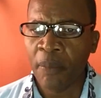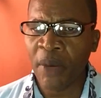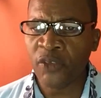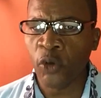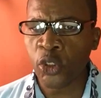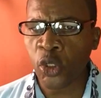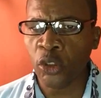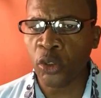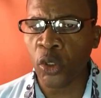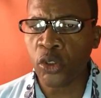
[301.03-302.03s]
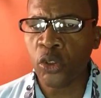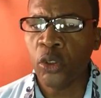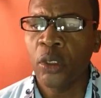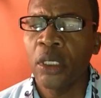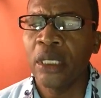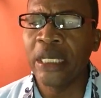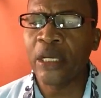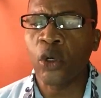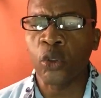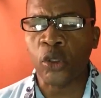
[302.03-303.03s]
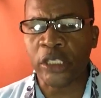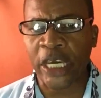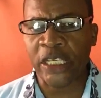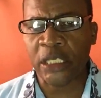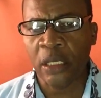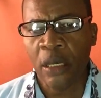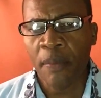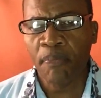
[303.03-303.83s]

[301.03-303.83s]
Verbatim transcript: Mas vosotros le conocéis